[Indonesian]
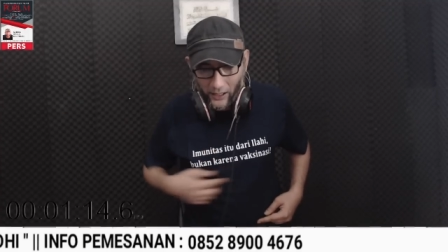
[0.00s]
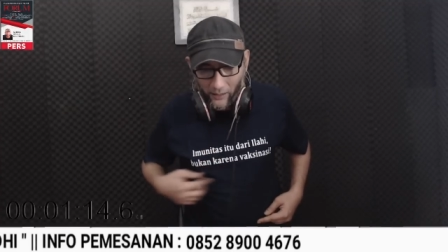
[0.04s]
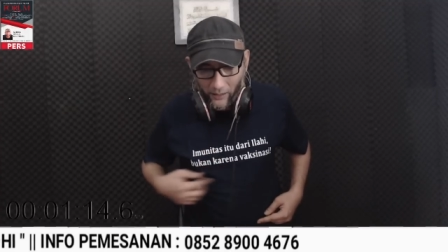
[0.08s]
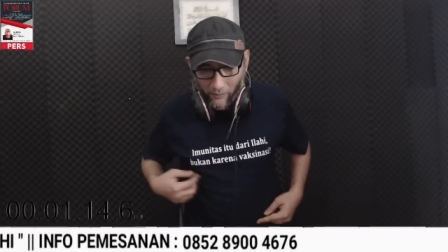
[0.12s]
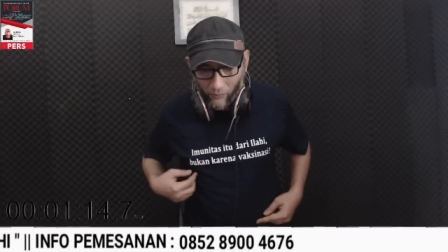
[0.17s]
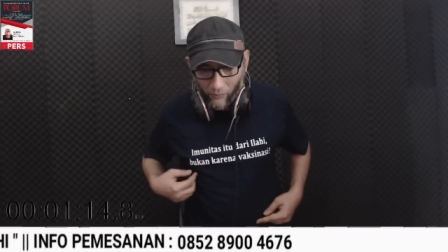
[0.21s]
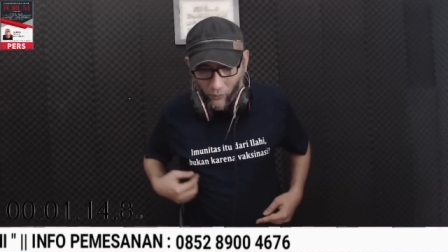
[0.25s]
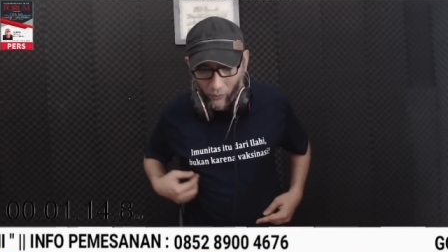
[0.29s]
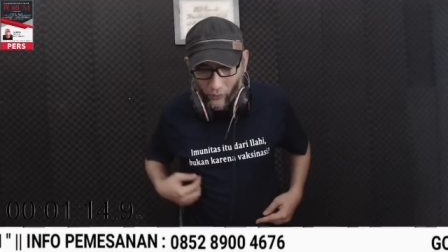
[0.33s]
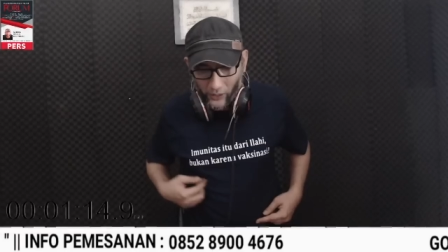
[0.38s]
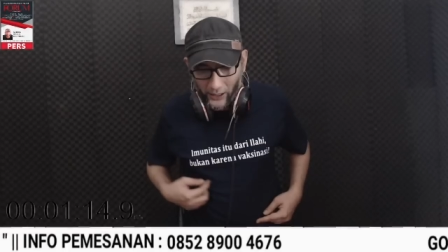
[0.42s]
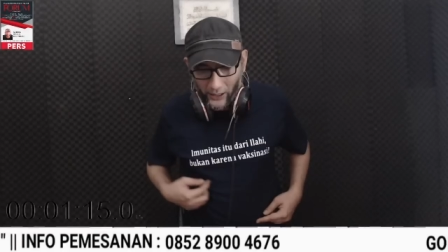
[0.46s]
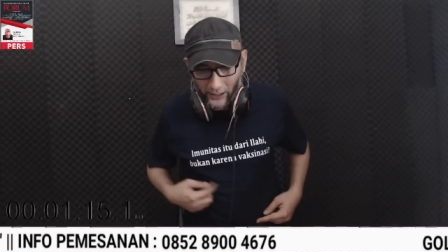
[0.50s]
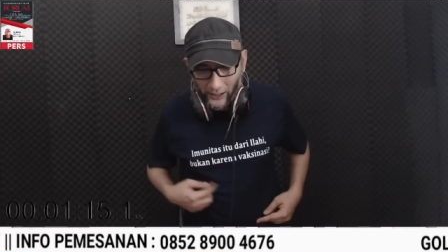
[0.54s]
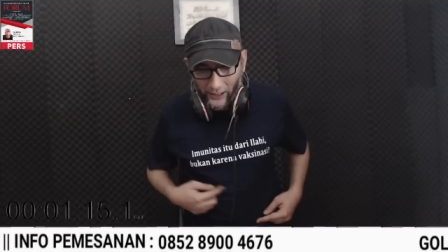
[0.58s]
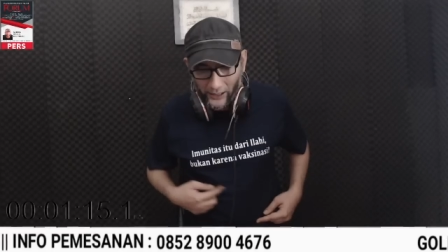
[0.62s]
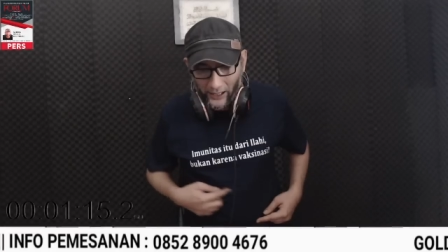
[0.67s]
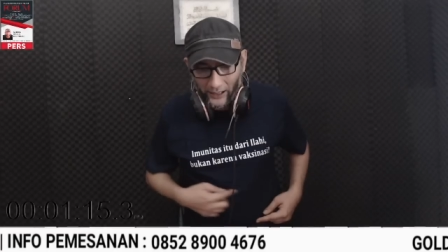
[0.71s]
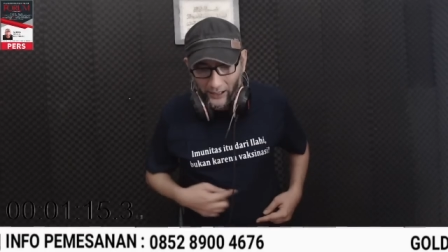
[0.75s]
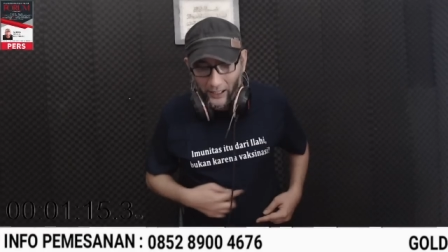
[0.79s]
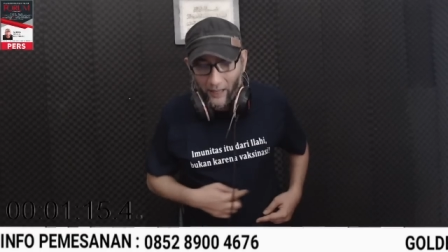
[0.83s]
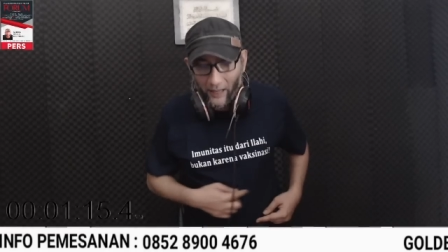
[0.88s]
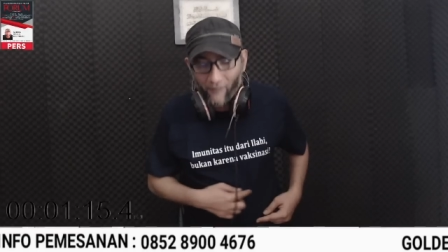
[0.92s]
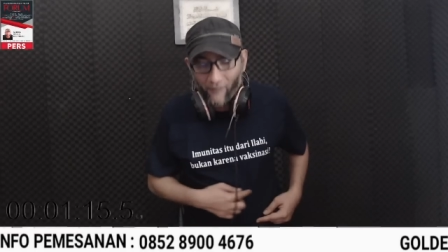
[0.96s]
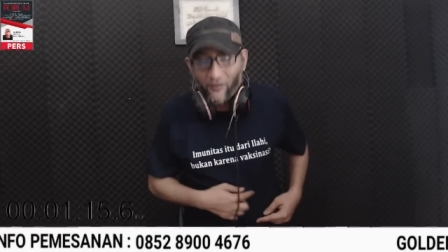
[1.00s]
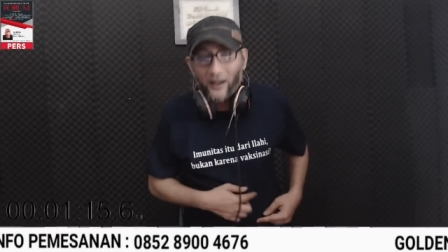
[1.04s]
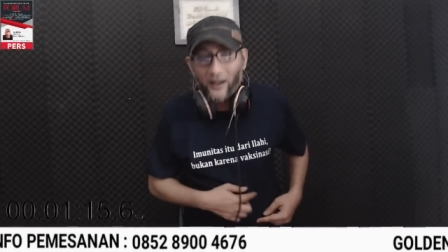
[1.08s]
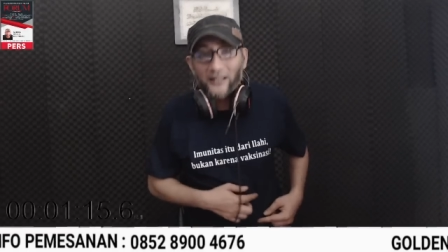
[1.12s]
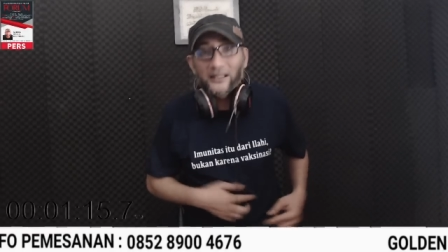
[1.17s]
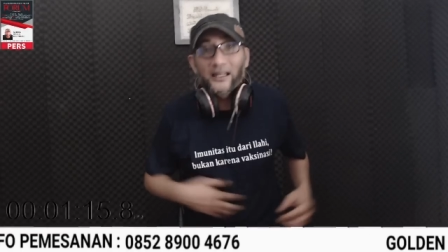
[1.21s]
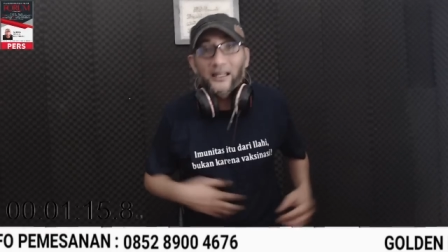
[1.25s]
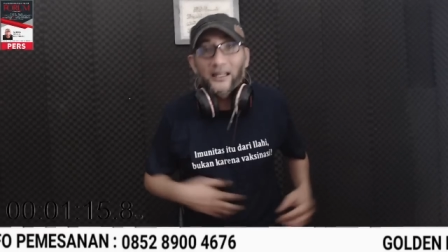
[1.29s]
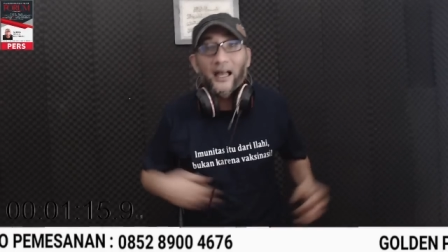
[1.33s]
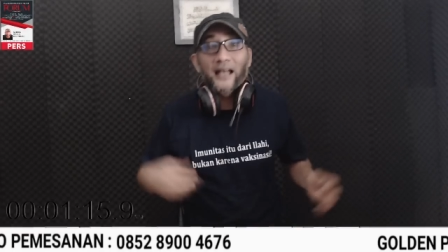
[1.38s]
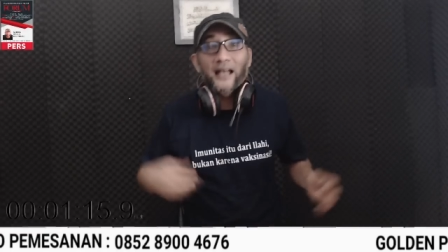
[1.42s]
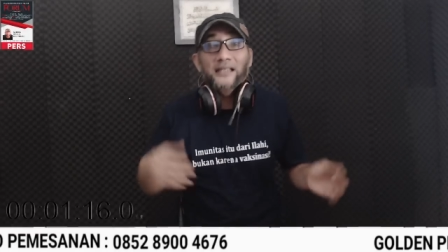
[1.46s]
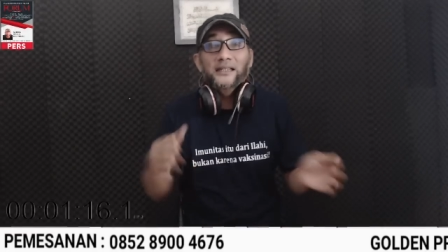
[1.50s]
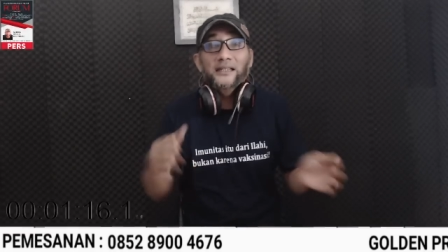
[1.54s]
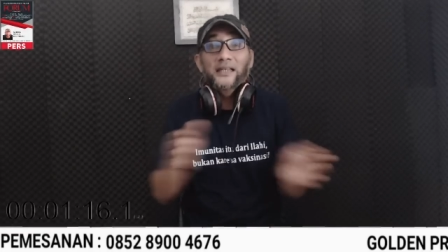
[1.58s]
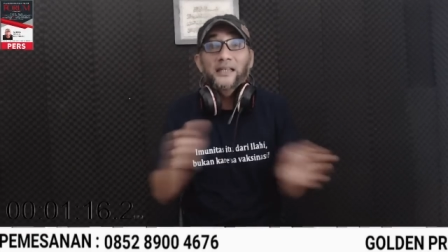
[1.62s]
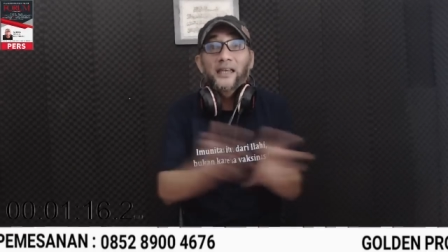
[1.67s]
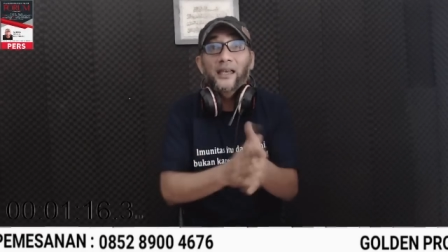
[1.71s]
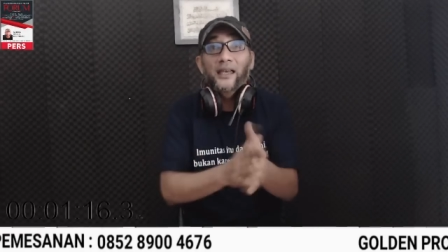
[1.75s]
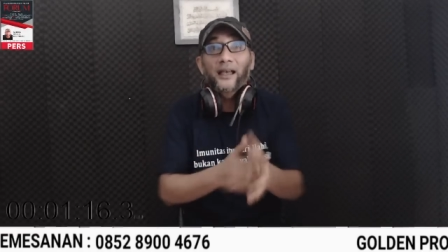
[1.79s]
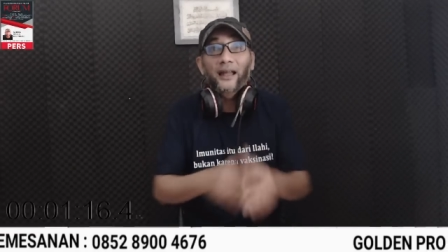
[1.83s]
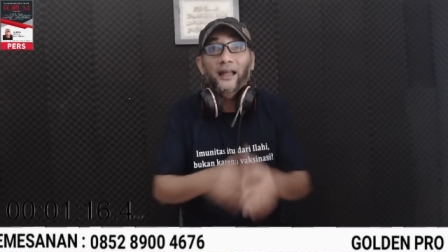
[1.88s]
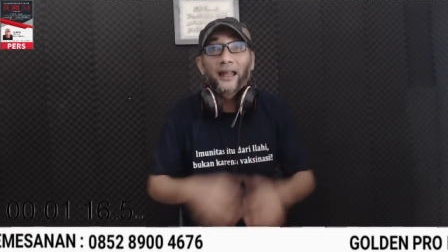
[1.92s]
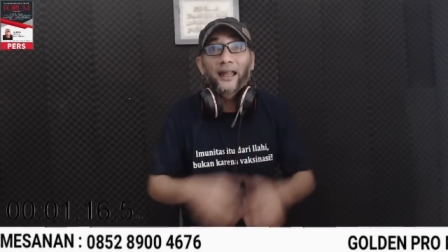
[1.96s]
bukan karena vaksinasi.
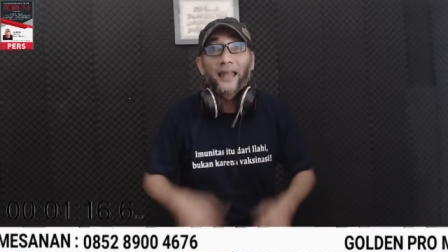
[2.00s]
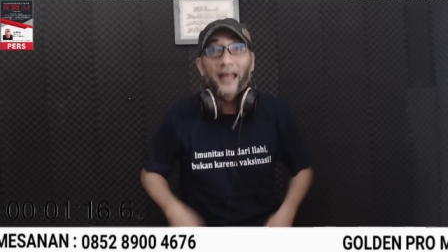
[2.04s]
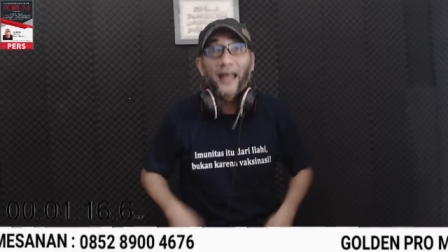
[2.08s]
Keren